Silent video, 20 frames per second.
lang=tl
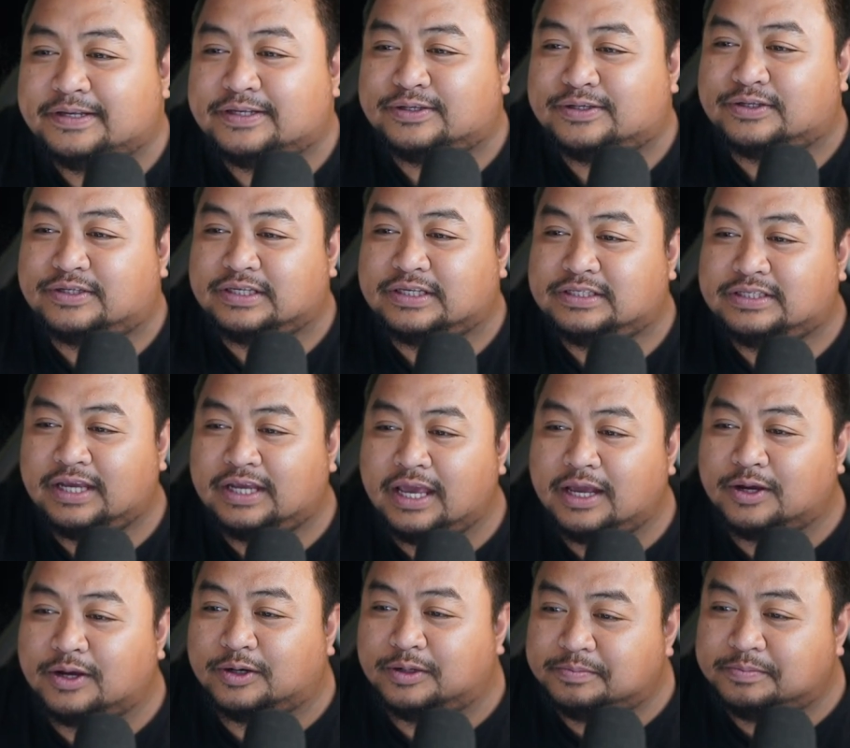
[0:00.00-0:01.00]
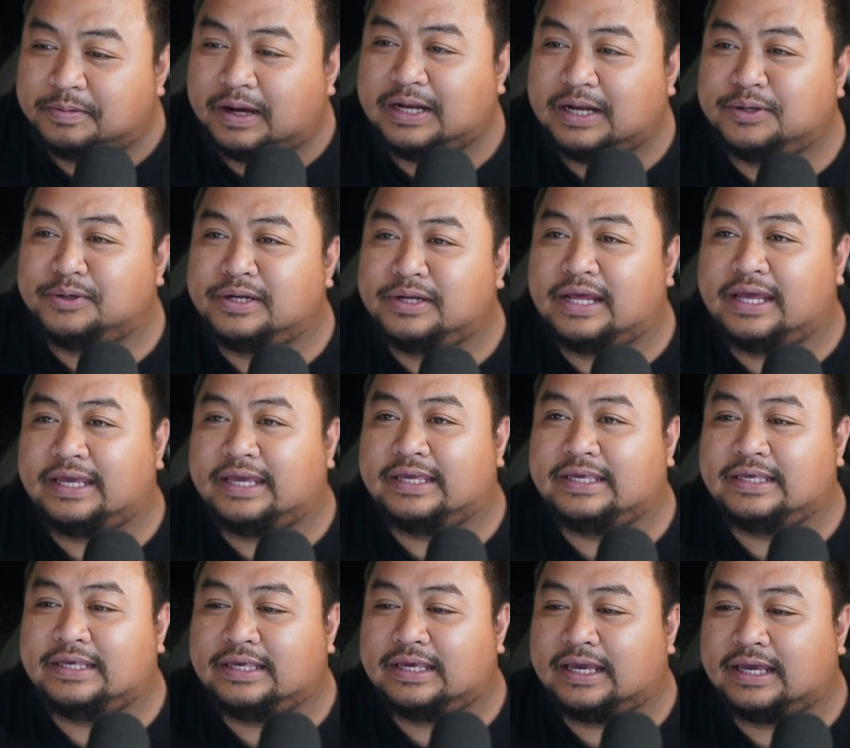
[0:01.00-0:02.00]
So si Jacob
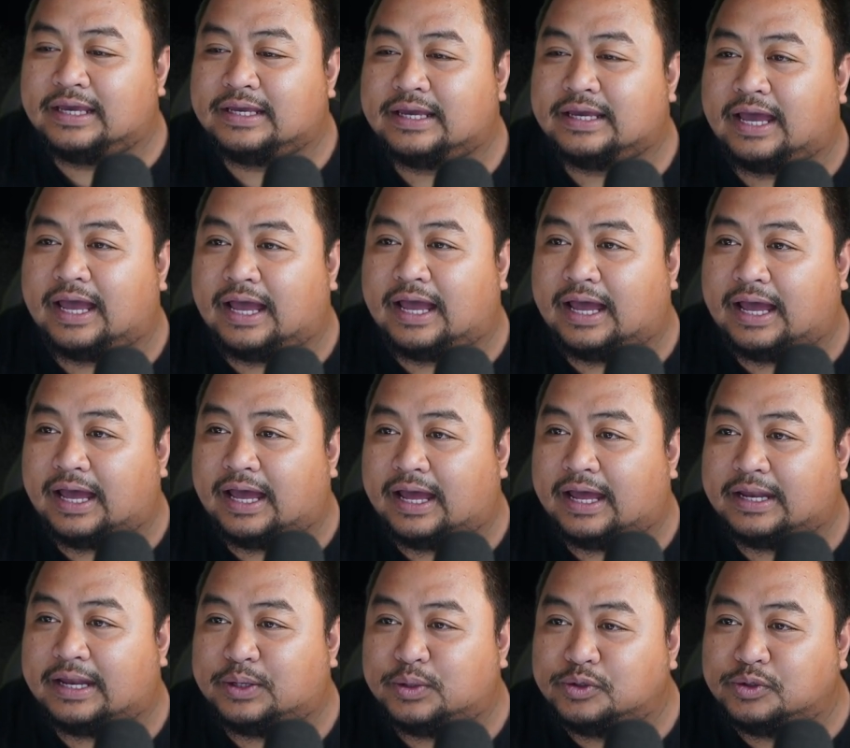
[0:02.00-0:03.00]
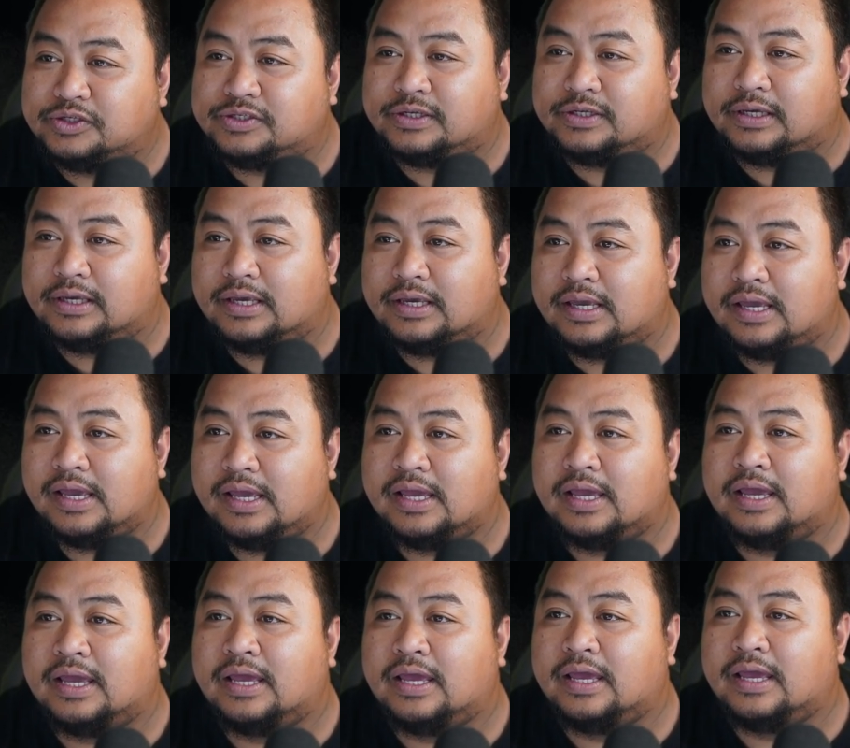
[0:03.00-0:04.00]
adunay uh, dusi
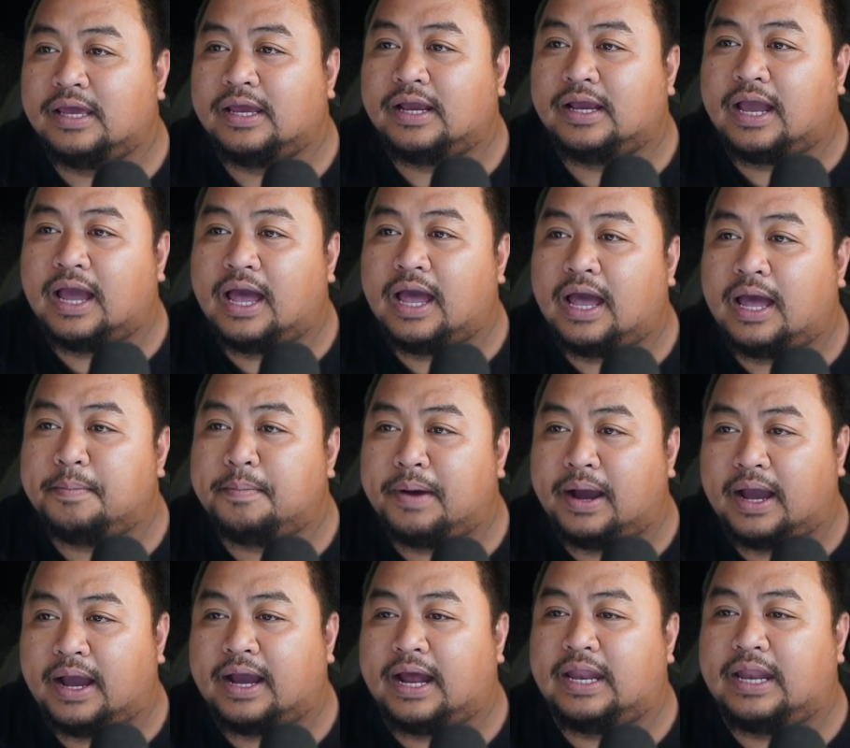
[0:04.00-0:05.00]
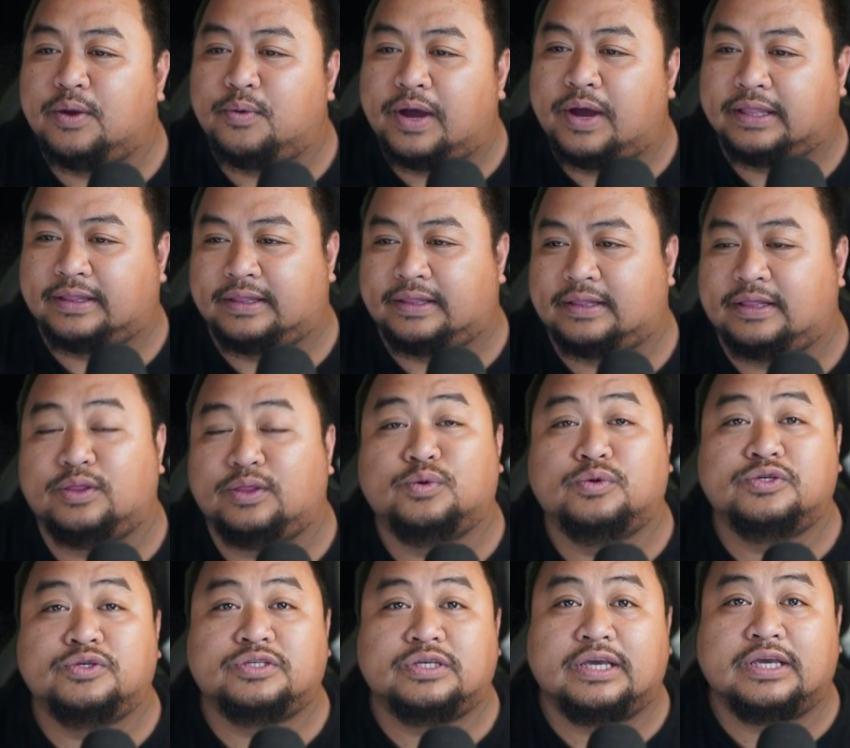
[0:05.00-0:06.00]
ka mga kaliwat,
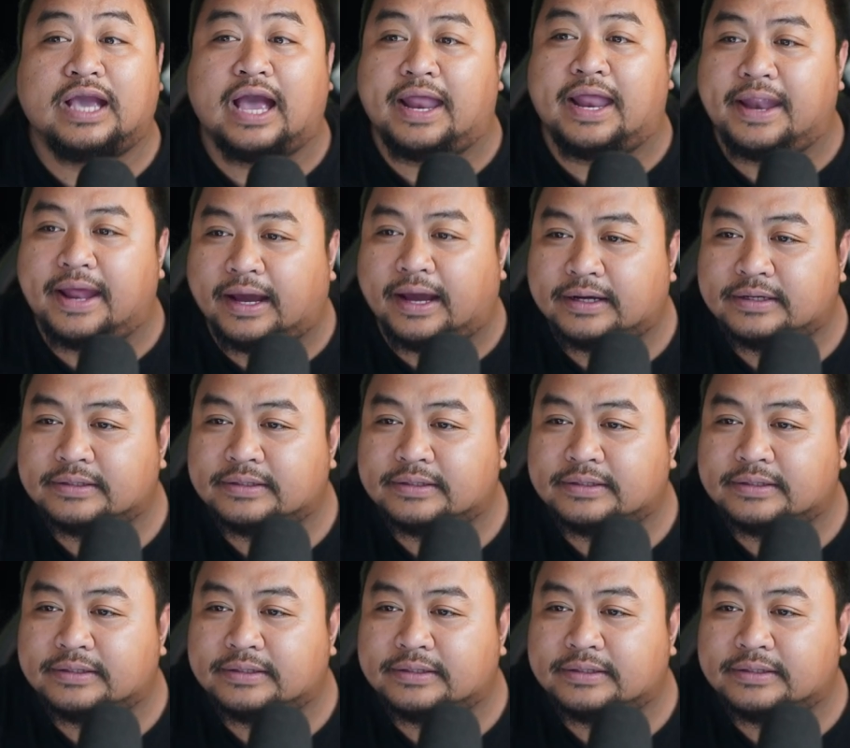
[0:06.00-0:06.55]
dusi ka anak.